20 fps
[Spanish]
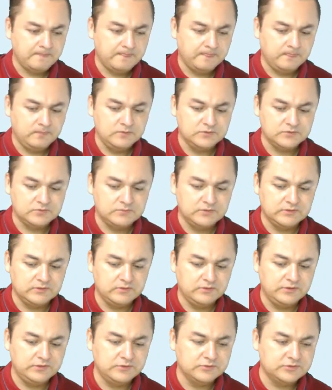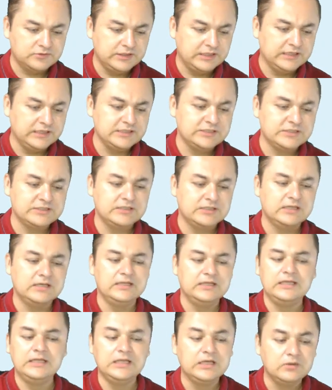Entonces, ¿cuántos niños tienes?
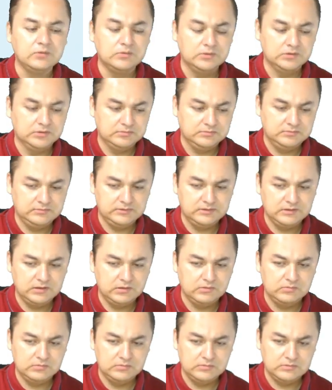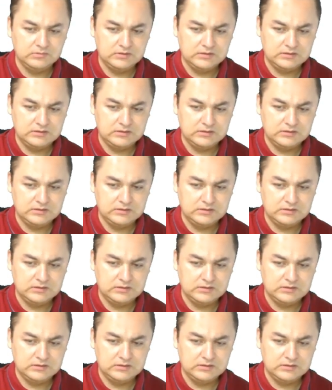Ninguno. None.